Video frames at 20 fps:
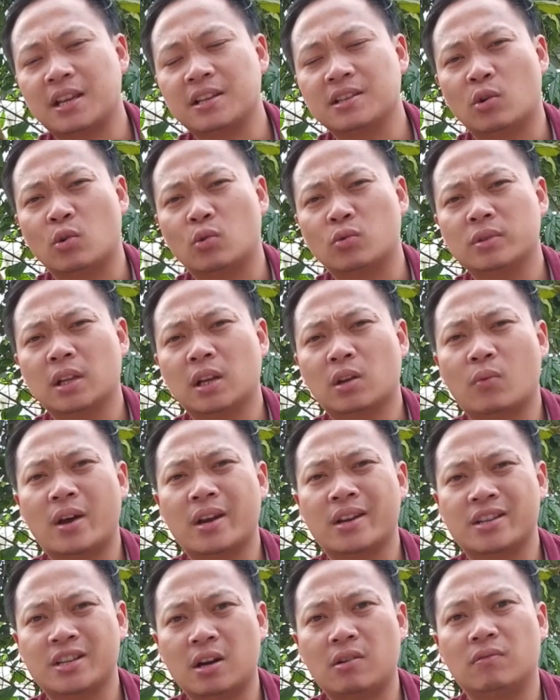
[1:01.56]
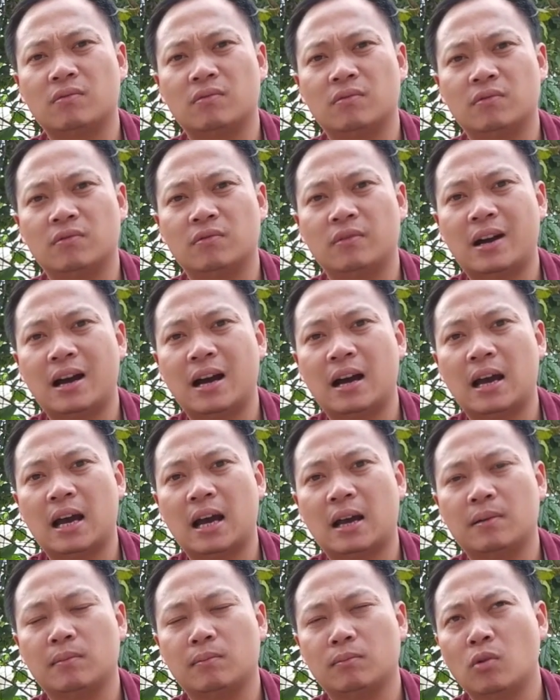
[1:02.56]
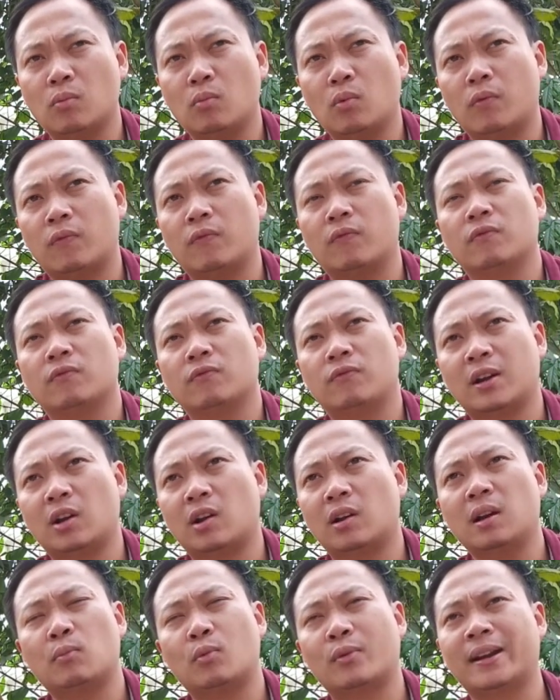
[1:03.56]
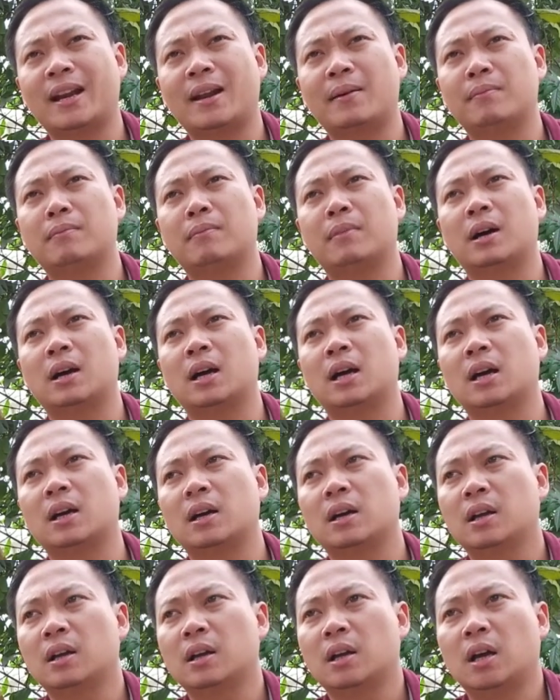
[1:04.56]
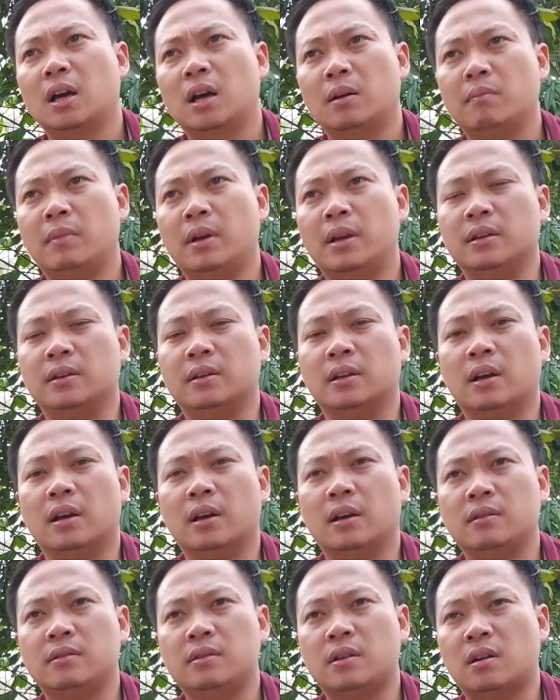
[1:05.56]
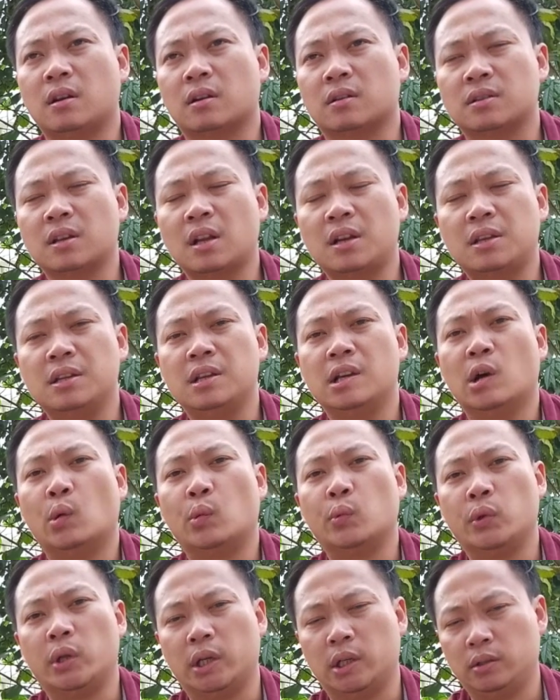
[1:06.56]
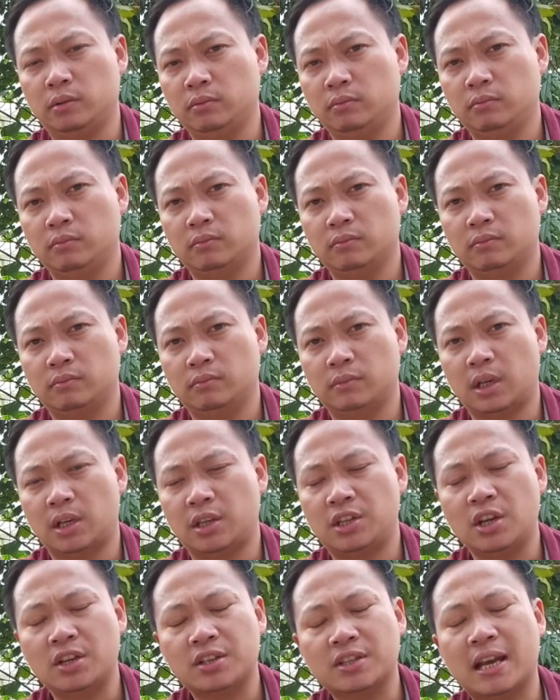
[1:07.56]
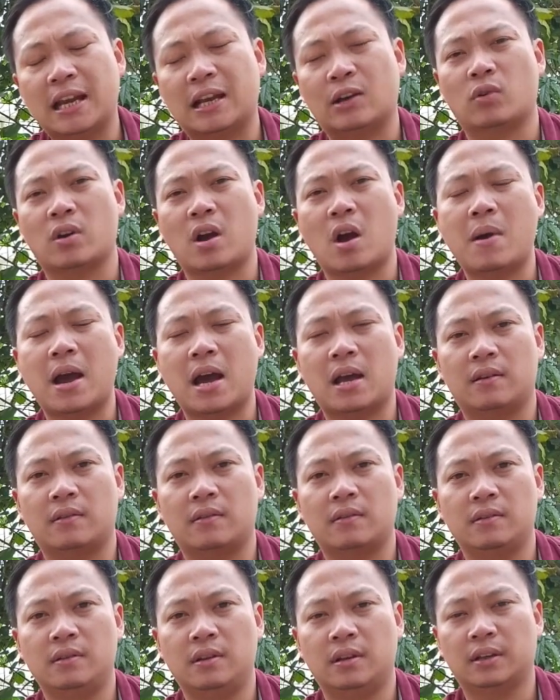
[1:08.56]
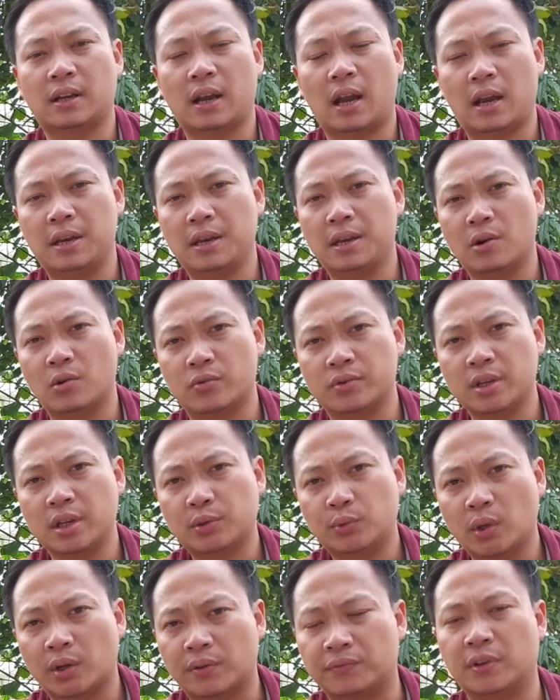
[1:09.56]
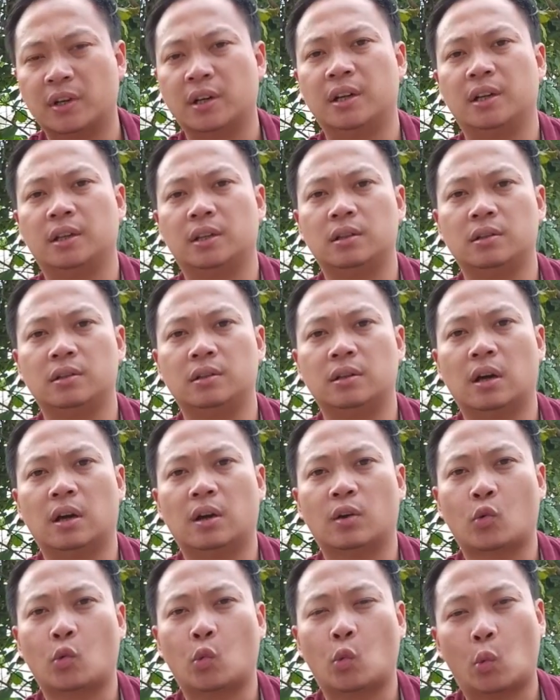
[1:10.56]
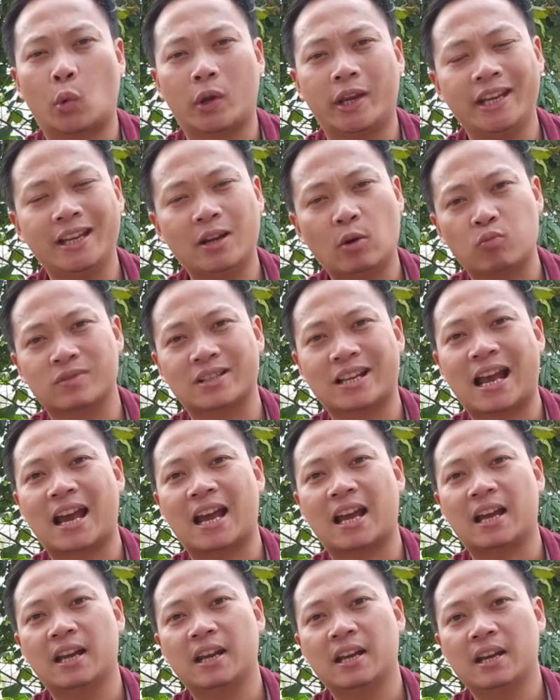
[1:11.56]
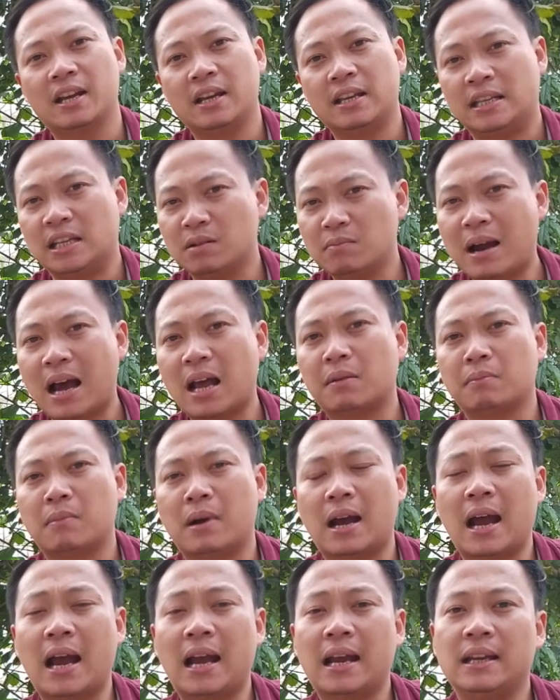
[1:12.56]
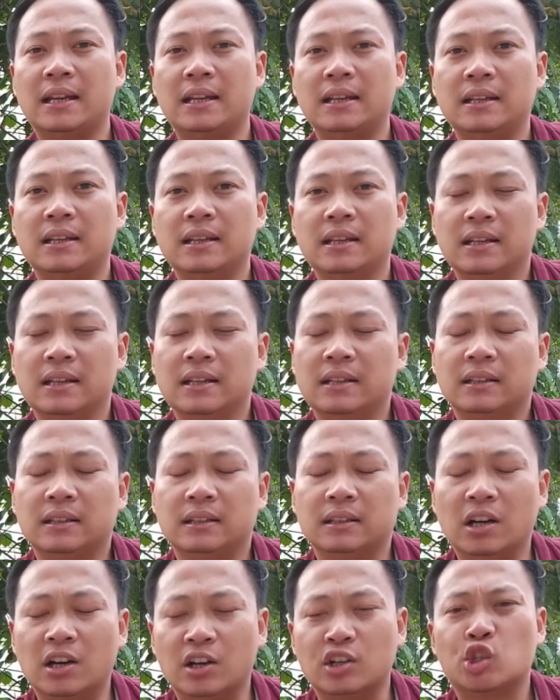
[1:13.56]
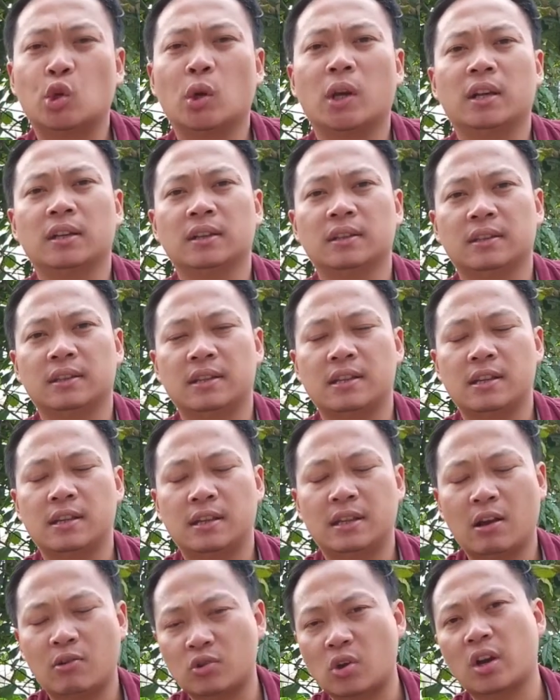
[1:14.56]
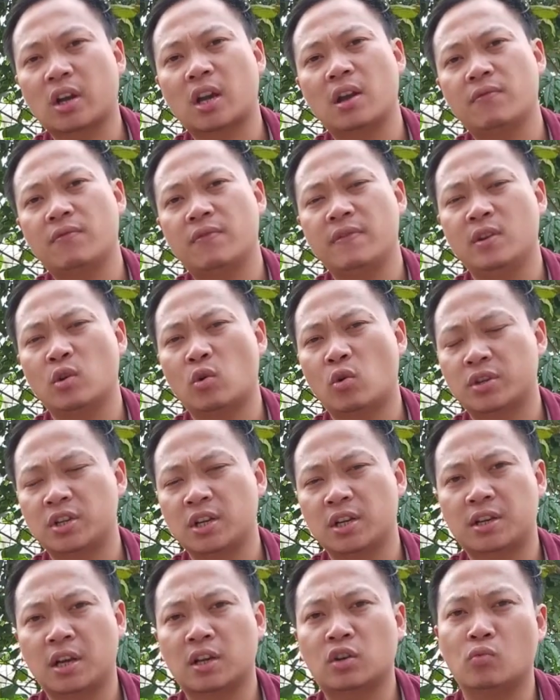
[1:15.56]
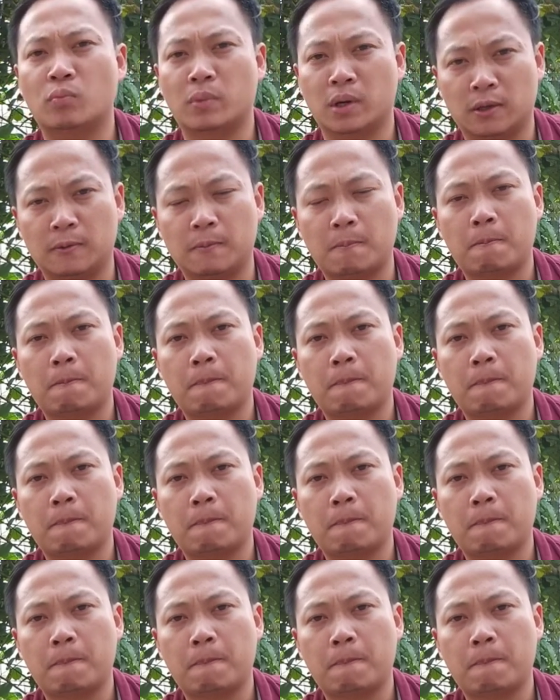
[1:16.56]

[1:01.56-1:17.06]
đánh dấu rất là quan trọng và cũng một phải nói là một năm mà mình nhận được rất nhiều những chia sẻ của các bạn những cái điều rất tuyệt vời từ quý độc giả những bạn mà hay thường xuyên theo dõi cái video trên kênh của mình